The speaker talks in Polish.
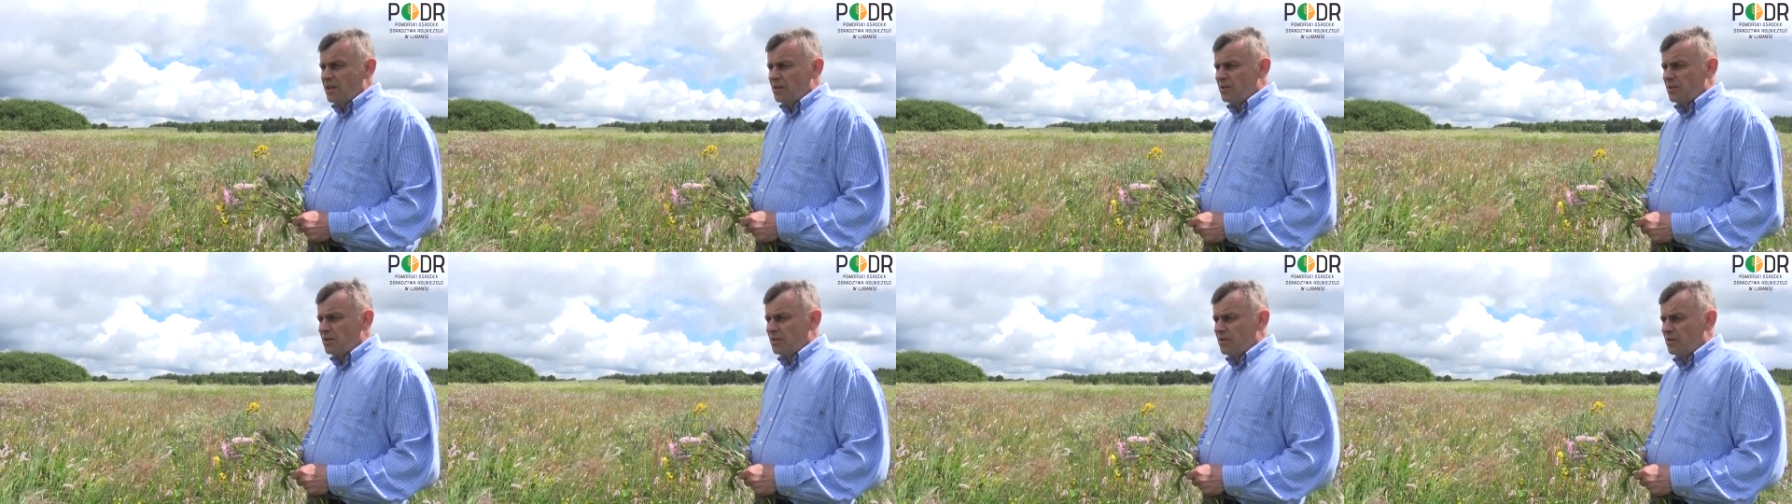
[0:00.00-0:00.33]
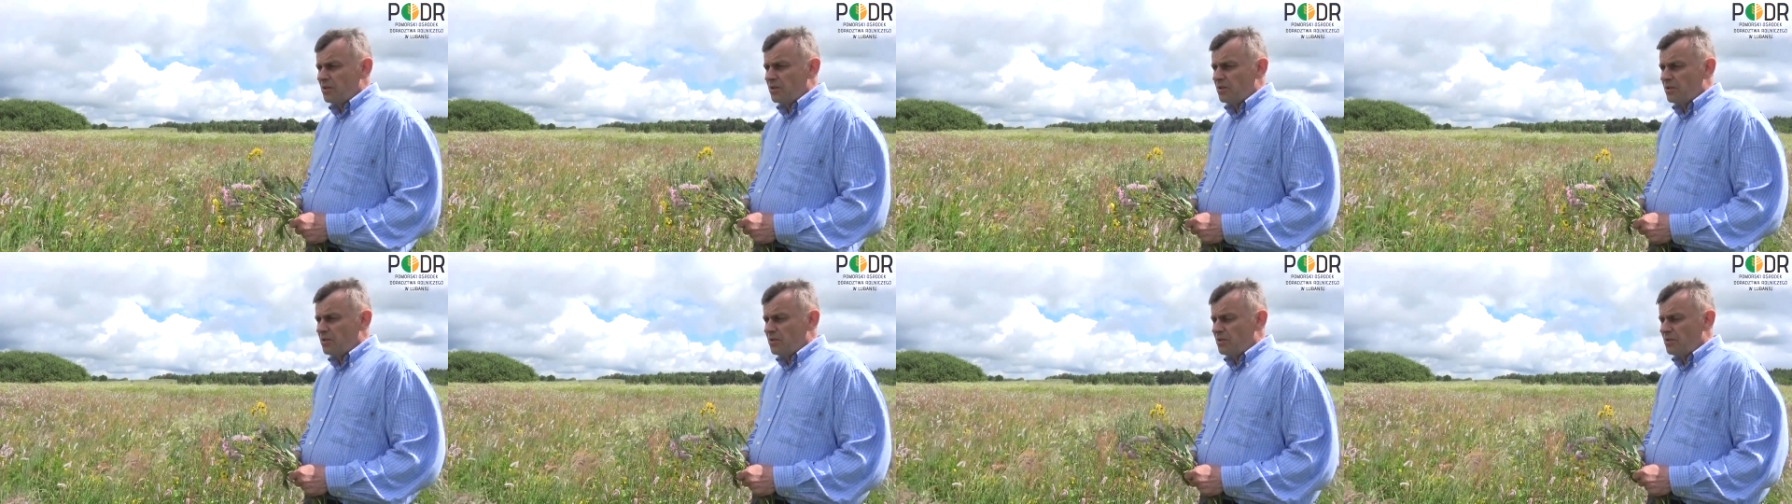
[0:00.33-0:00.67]

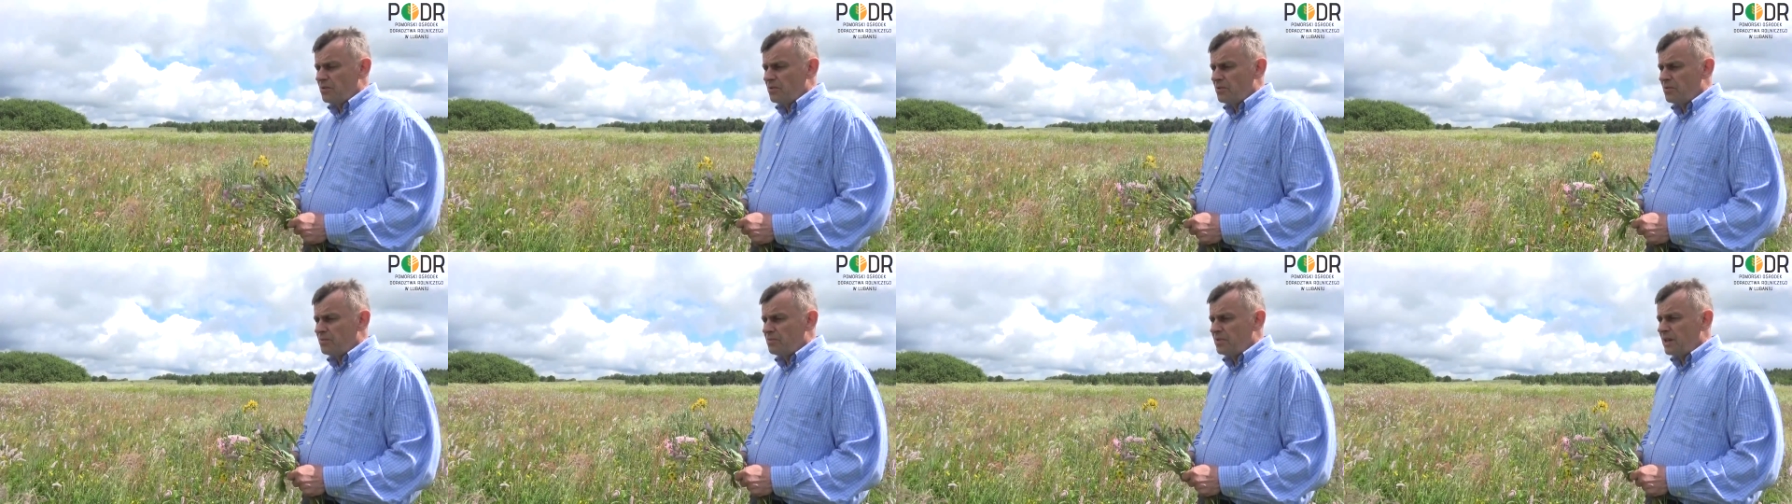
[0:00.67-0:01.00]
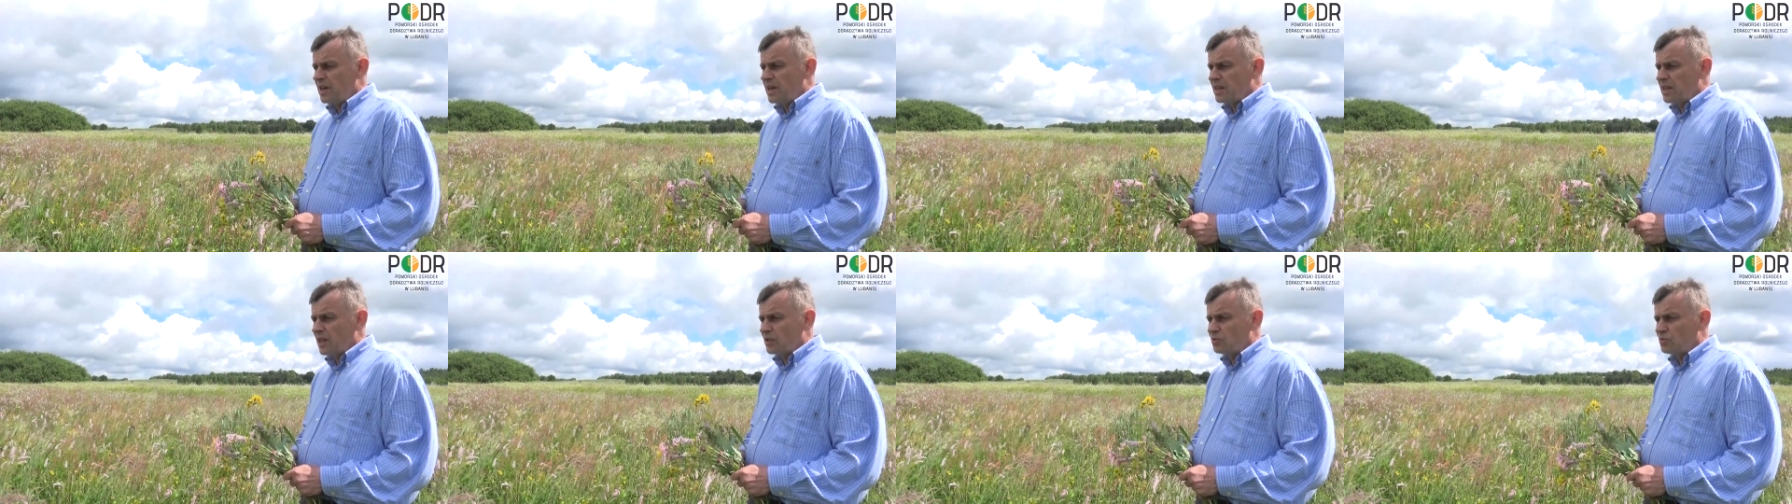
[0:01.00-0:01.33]
y,
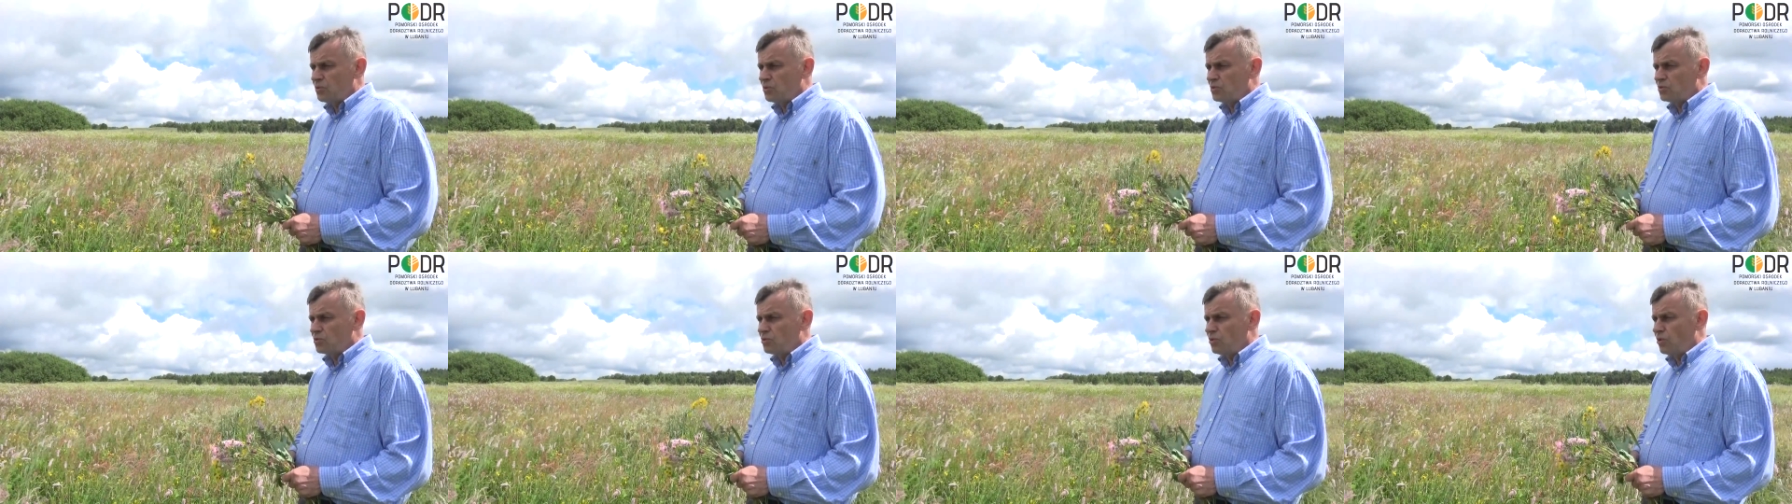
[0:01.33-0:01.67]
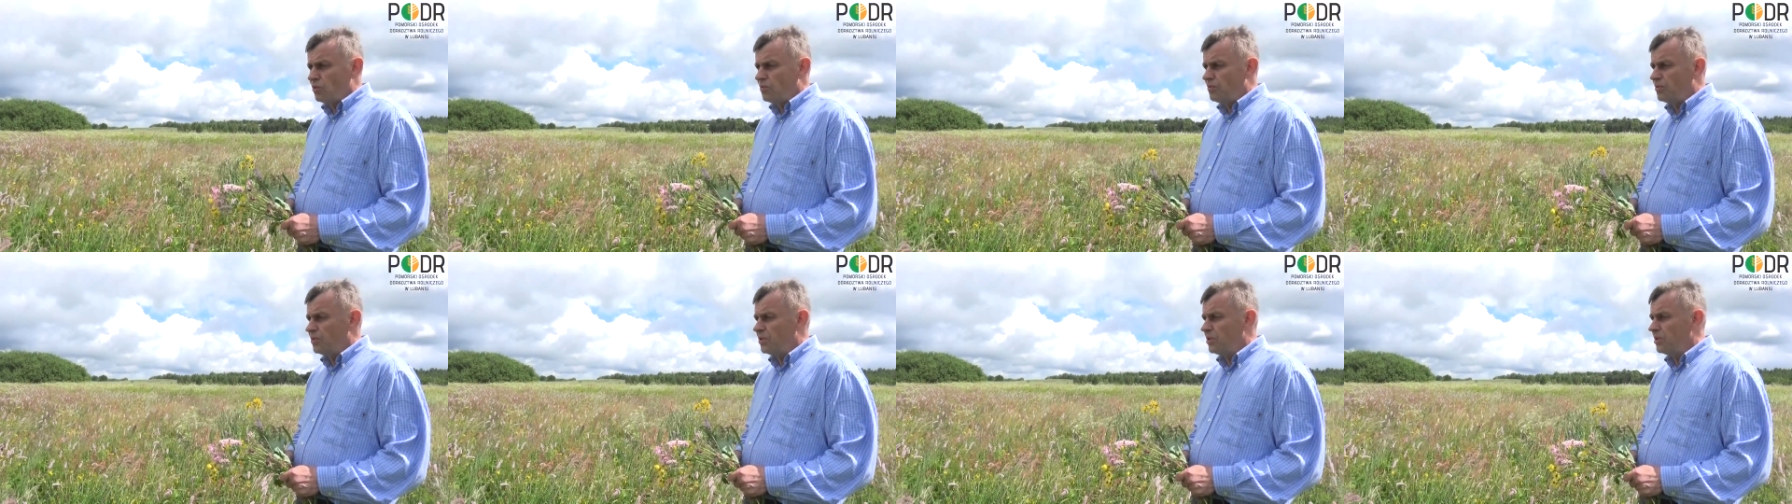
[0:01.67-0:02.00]
wiele
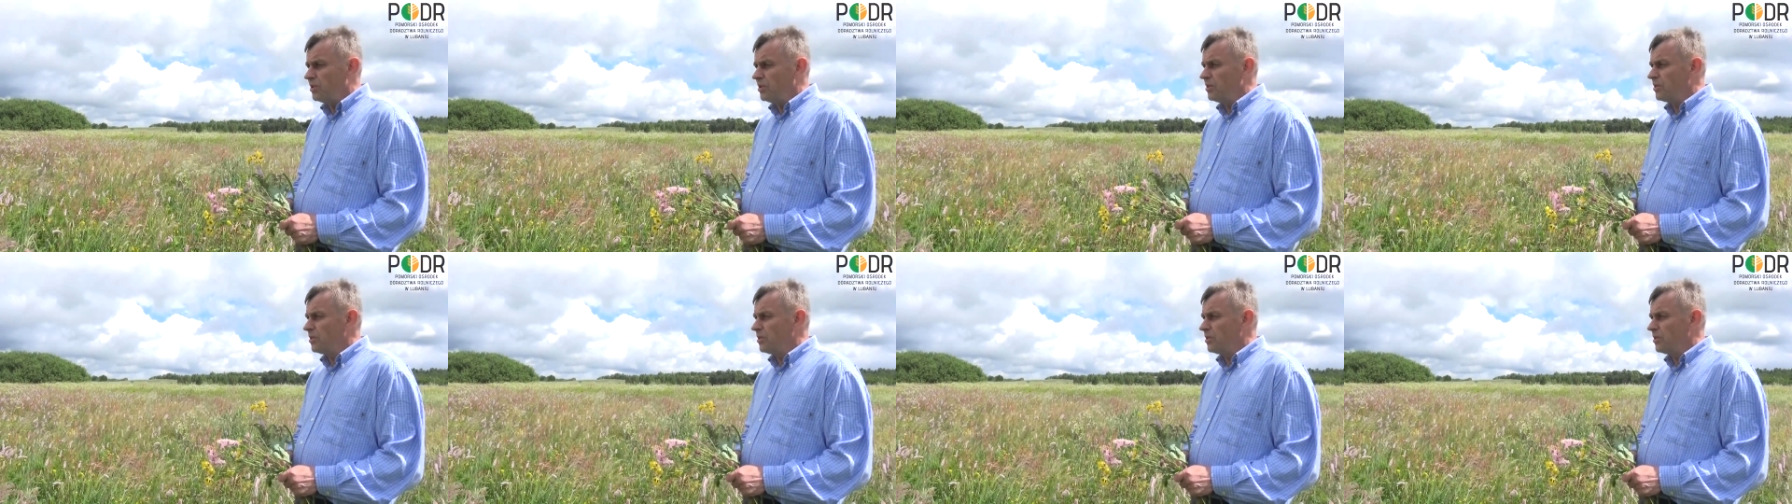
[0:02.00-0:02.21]
gatunków